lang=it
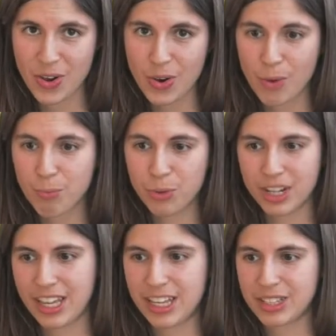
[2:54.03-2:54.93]
oppure
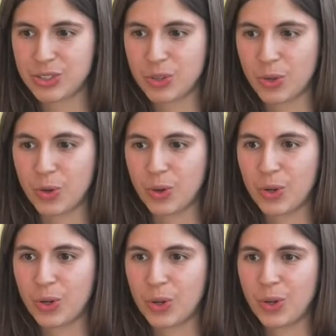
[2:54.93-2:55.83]
che sono,
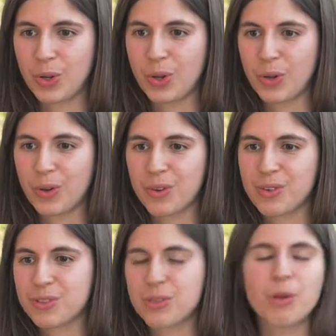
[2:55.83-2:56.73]

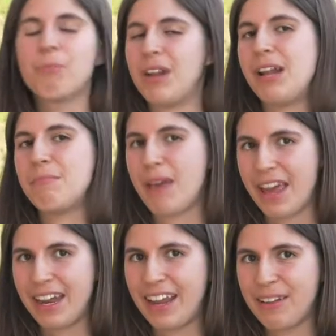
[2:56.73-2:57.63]
sono per il
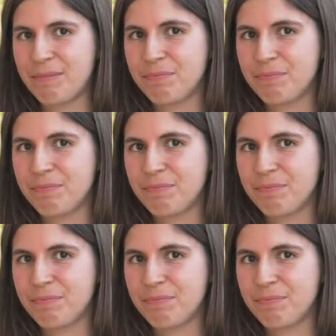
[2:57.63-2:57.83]
bene.